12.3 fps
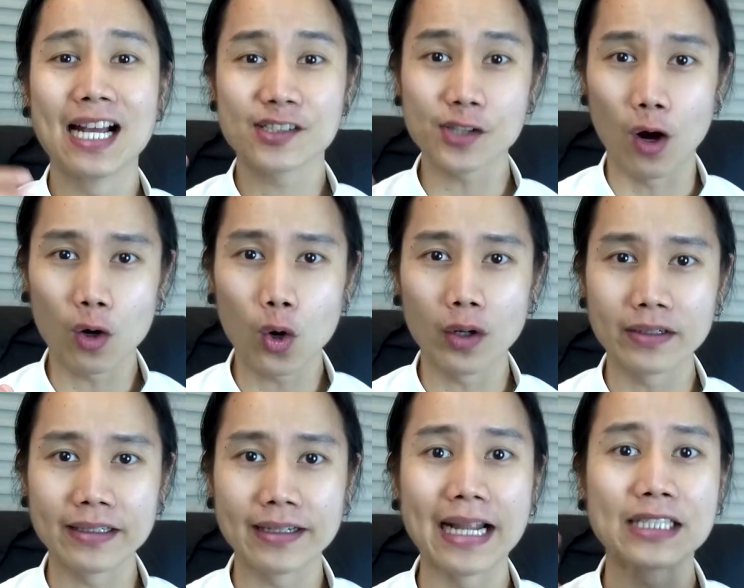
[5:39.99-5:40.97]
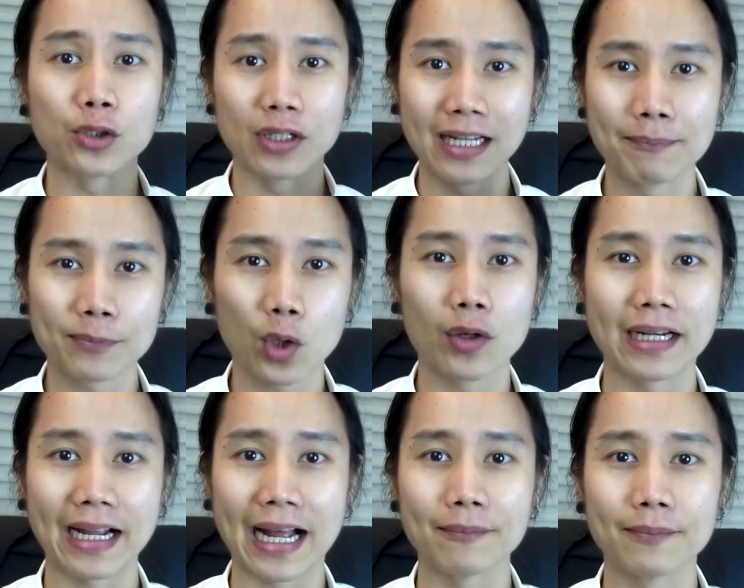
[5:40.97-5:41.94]
2 คนในจุดเริ่มต้น
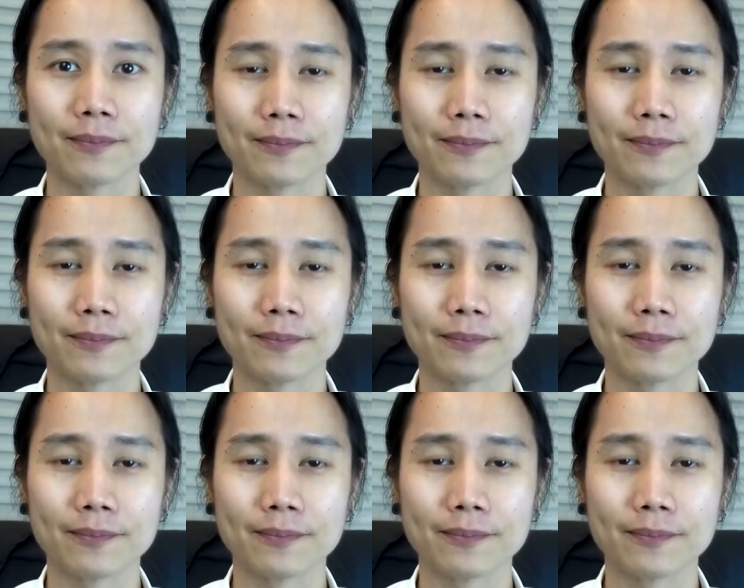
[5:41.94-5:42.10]
นะครับ